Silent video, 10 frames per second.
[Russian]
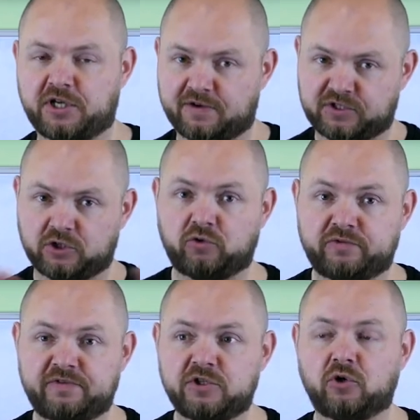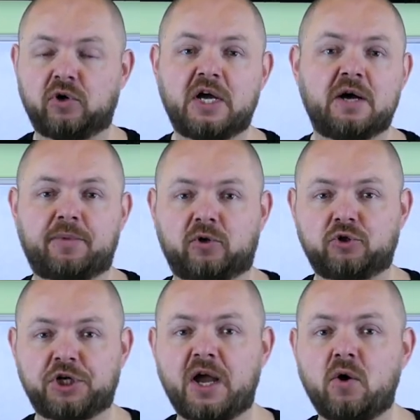и я все новые видео
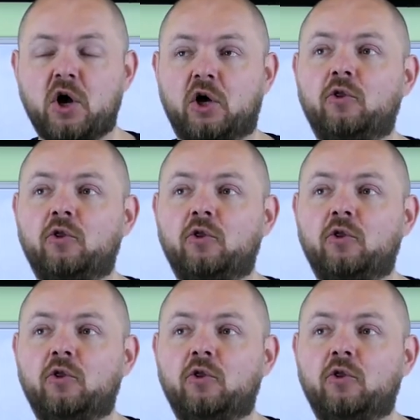получаю,